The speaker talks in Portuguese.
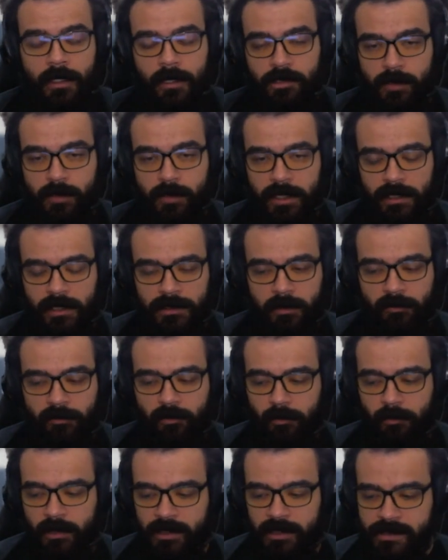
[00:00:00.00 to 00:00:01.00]
housemark lá também
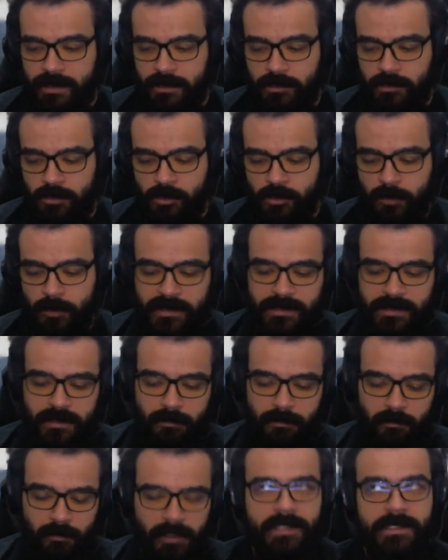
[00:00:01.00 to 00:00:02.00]
foi uma das aquisições mais
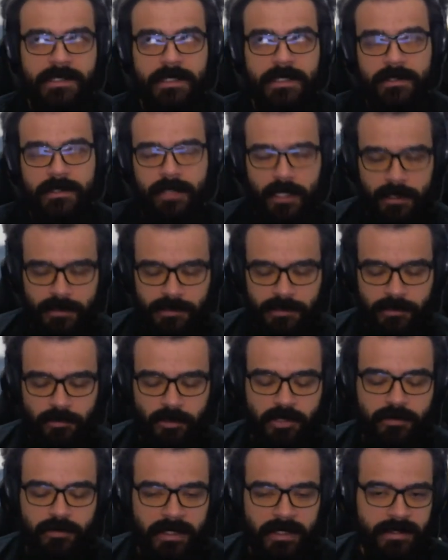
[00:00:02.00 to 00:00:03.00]
uma das
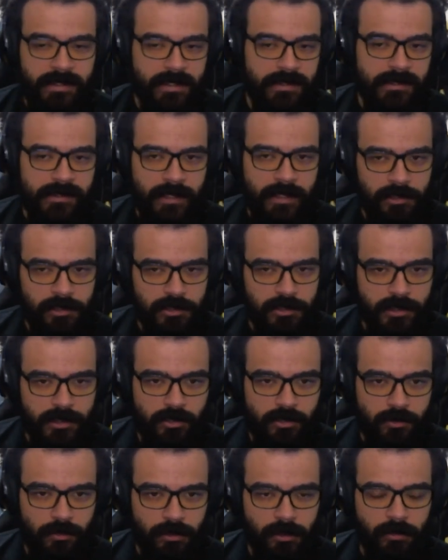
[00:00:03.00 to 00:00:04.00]
aquisições mais recentes da
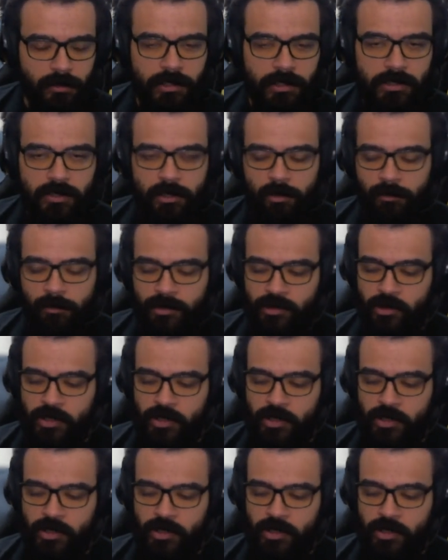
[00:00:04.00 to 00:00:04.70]
Sony. Quando a Sony começou a